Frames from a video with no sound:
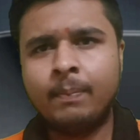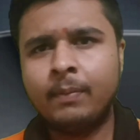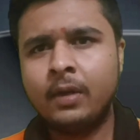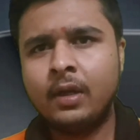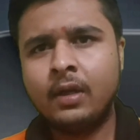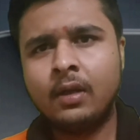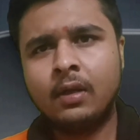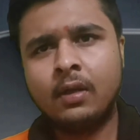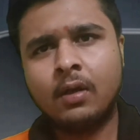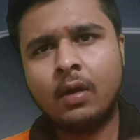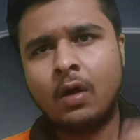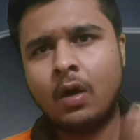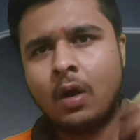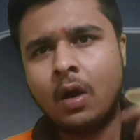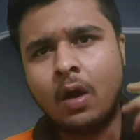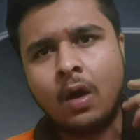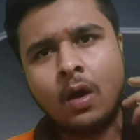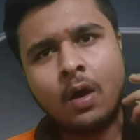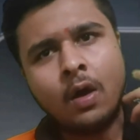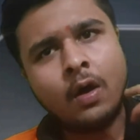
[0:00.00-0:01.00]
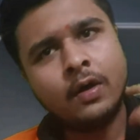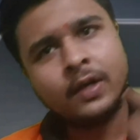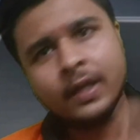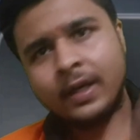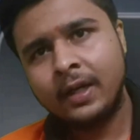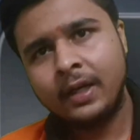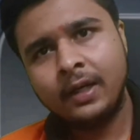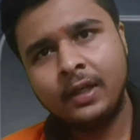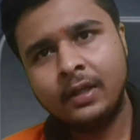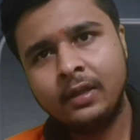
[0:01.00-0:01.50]
आपने
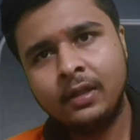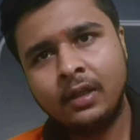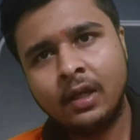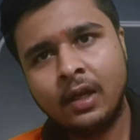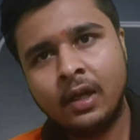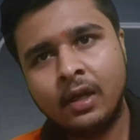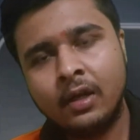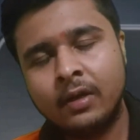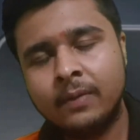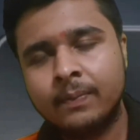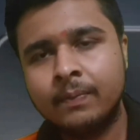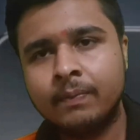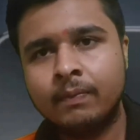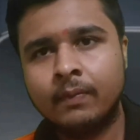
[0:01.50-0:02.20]
ऑर्डर ही नहीं दिया है